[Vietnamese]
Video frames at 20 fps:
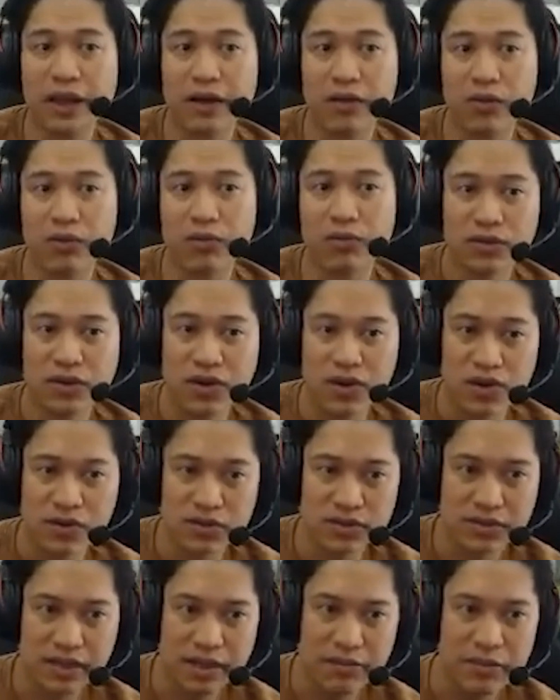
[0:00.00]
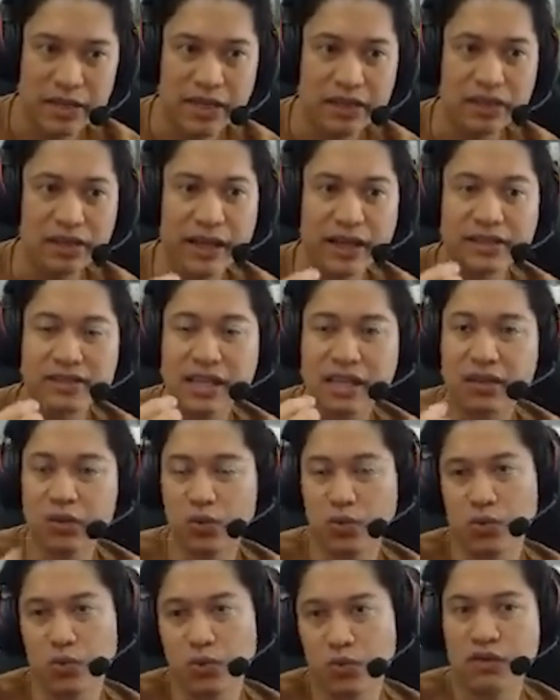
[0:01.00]
theo nó sẽ biến thành sát
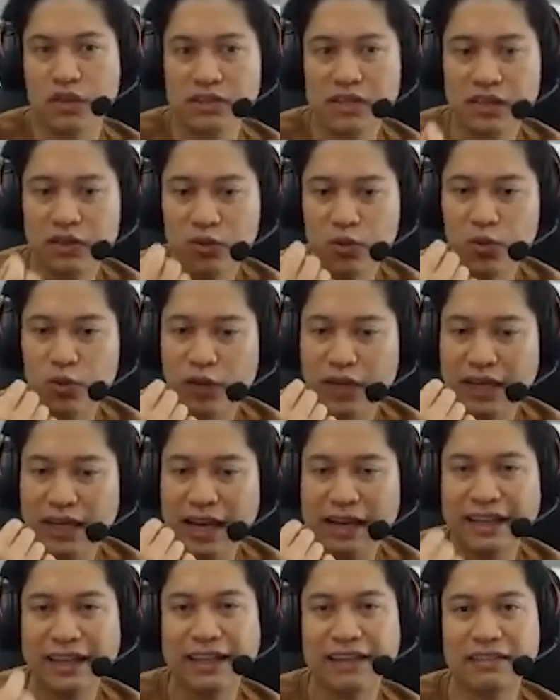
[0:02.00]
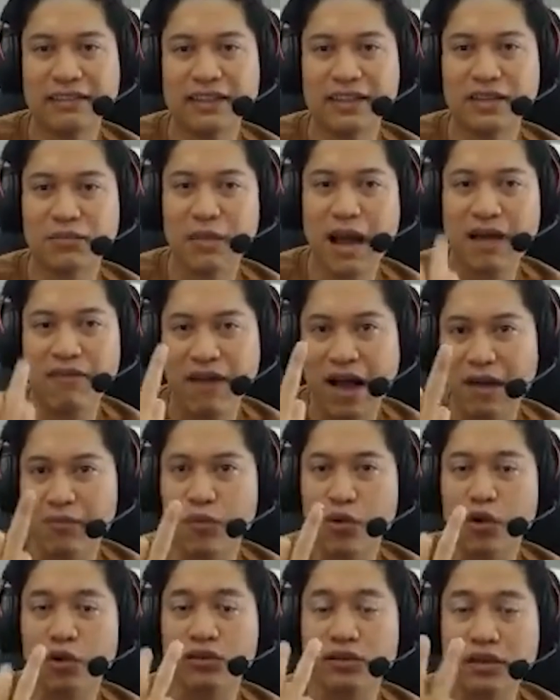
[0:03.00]
thủ. Và sát thủ khi lát hit thì được 3 vàng
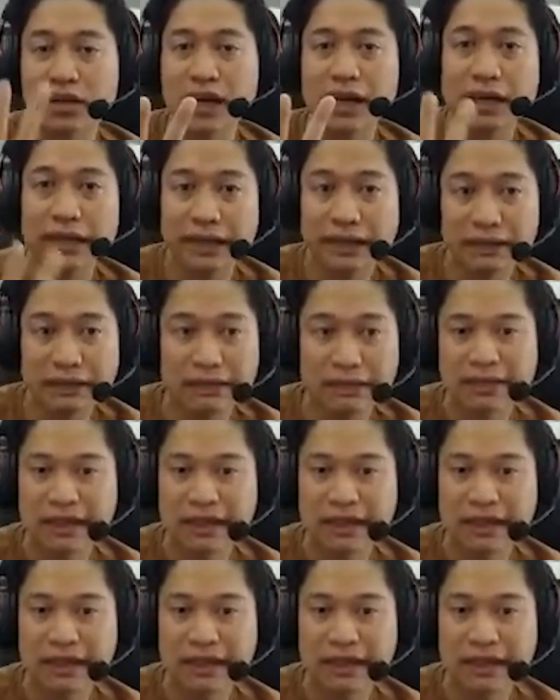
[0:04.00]
1 con tướng lát hit.